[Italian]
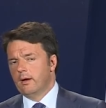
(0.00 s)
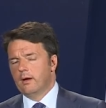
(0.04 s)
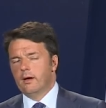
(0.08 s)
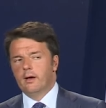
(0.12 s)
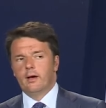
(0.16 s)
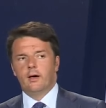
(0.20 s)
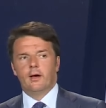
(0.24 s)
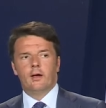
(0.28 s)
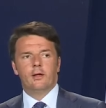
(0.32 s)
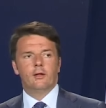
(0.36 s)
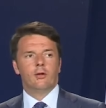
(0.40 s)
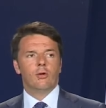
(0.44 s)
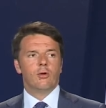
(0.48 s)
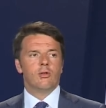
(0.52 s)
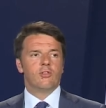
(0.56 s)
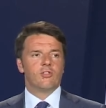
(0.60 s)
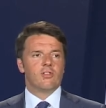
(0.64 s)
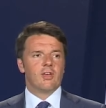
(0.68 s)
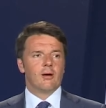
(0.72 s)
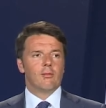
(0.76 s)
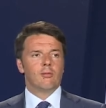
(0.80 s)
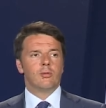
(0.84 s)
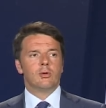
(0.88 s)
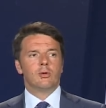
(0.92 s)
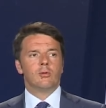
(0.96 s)
Eh, noi
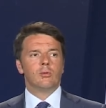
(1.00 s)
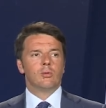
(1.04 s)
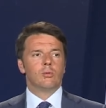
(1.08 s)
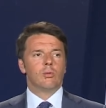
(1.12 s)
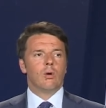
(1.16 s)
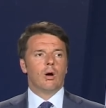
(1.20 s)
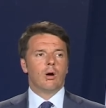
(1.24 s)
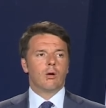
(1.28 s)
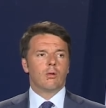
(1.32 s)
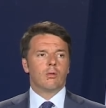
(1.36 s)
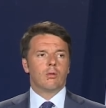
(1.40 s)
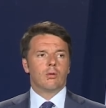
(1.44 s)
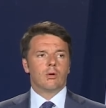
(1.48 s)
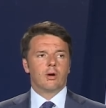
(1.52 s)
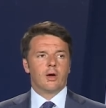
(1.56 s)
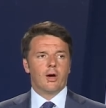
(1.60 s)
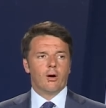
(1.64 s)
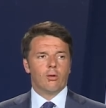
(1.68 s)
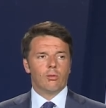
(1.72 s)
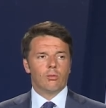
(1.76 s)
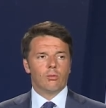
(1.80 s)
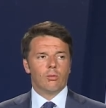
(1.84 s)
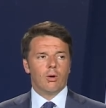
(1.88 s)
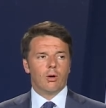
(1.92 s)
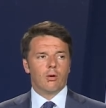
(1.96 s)
siamo in un luogo che
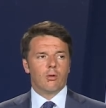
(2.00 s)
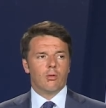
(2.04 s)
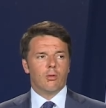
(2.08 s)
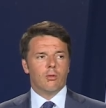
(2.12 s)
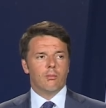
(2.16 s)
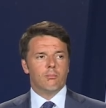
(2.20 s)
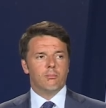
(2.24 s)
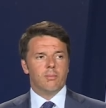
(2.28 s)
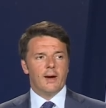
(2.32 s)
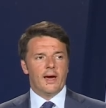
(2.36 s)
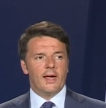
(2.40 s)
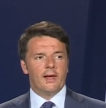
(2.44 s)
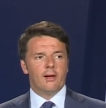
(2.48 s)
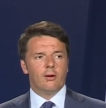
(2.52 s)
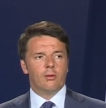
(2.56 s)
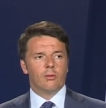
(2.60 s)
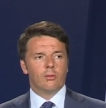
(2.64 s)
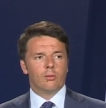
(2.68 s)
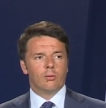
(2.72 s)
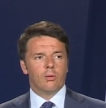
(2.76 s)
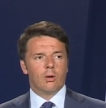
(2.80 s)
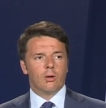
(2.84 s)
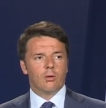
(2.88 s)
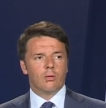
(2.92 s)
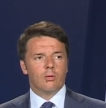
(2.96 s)
è un luogo bello,
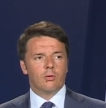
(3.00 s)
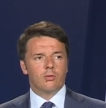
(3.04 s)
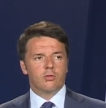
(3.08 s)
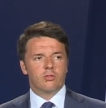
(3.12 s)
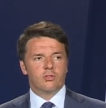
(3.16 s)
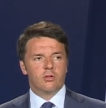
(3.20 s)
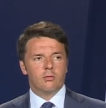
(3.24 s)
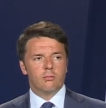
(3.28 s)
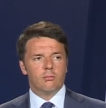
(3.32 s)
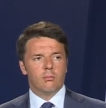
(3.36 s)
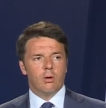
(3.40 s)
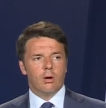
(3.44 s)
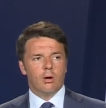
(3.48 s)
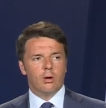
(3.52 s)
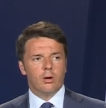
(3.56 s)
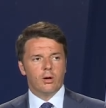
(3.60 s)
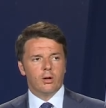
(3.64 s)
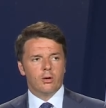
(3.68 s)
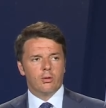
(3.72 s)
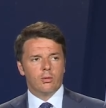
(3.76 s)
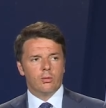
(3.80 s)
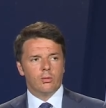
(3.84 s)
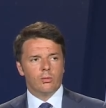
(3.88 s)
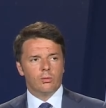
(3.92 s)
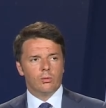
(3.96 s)
un luogo
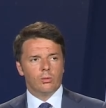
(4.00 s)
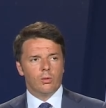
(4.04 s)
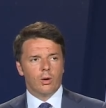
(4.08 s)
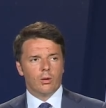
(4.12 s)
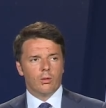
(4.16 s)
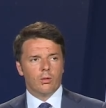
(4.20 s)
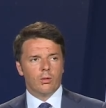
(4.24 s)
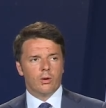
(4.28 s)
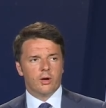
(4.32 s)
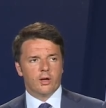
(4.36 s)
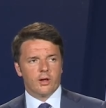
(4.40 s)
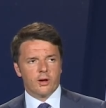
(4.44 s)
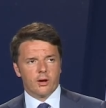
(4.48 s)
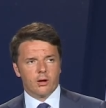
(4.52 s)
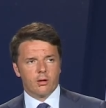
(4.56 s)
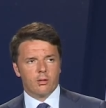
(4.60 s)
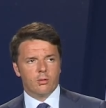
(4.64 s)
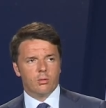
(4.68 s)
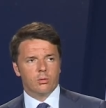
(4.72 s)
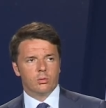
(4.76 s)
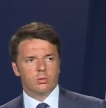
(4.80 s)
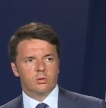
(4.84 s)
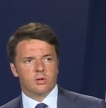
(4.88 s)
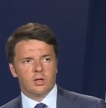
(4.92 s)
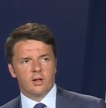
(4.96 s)
simbolico, un luogo che
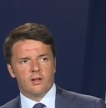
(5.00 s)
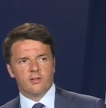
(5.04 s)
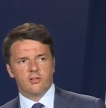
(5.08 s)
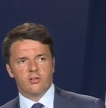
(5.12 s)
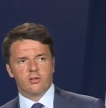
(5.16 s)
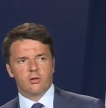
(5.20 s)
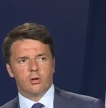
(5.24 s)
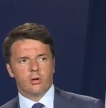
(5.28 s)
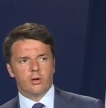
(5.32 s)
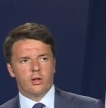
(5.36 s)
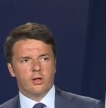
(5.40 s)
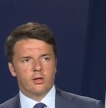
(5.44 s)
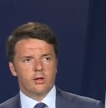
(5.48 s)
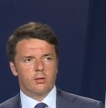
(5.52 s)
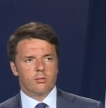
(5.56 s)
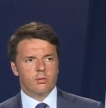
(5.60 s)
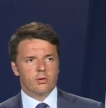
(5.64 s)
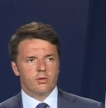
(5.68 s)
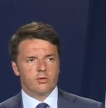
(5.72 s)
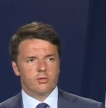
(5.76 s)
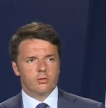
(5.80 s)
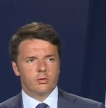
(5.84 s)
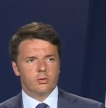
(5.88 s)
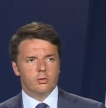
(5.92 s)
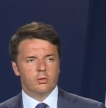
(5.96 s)
racconta la storia di
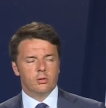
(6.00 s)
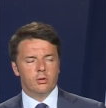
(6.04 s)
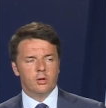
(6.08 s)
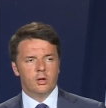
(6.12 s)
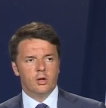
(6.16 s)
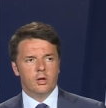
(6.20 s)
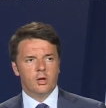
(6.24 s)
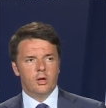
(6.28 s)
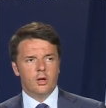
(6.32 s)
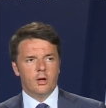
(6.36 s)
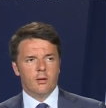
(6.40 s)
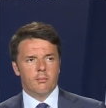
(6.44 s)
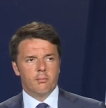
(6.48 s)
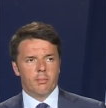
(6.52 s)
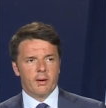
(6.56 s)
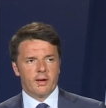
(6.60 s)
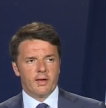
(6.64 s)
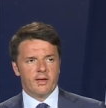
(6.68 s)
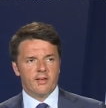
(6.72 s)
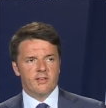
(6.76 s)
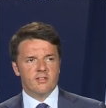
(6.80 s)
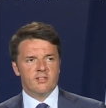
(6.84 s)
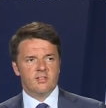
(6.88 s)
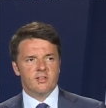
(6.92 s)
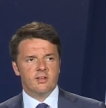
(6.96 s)
questo
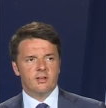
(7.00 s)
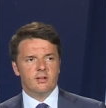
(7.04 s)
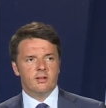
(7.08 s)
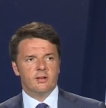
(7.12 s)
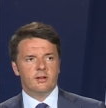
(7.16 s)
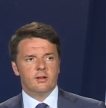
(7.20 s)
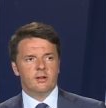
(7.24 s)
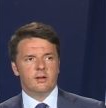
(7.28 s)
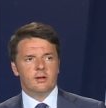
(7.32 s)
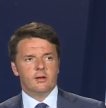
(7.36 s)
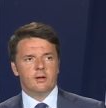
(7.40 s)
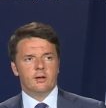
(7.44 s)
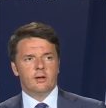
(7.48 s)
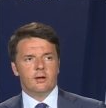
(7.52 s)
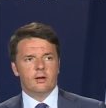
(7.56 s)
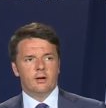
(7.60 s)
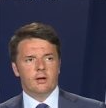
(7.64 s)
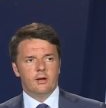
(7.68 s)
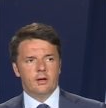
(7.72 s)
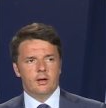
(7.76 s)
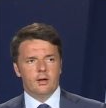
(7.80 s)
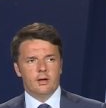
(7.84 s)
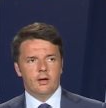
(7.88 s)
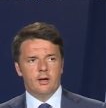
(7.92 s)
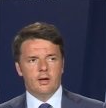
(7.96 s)
paese,
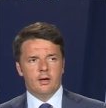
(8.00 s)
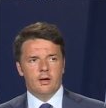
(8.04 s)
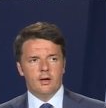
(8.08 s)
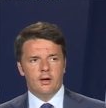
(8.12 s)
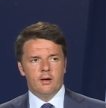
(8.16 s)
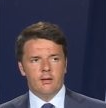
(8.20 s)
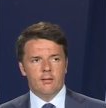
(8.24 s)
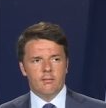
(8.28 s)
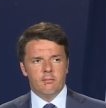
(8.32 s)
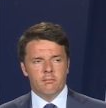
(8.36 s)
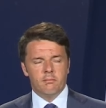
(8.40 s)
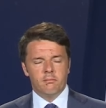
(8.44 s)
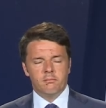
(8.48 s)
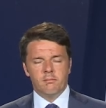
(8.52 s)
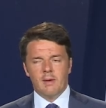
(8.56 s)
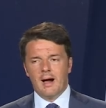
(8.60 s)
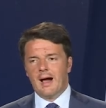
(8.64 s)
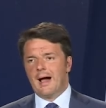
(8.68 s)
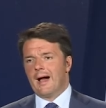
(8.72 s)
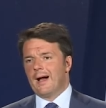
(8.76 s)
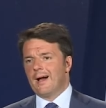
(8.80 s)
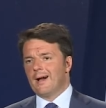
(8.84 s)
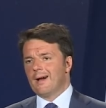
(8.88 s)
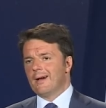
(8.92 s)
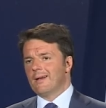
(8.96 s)
eh,
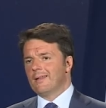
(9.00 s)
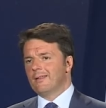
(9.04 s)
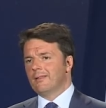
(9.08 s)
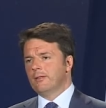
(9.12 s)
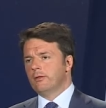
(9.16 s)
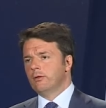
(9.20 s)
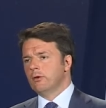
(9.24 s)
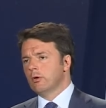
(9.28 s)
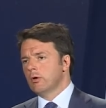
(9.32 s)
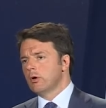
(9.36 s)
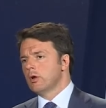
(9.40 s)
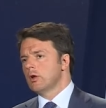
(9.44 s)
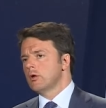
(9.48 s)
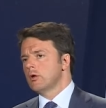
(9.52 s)
ma noi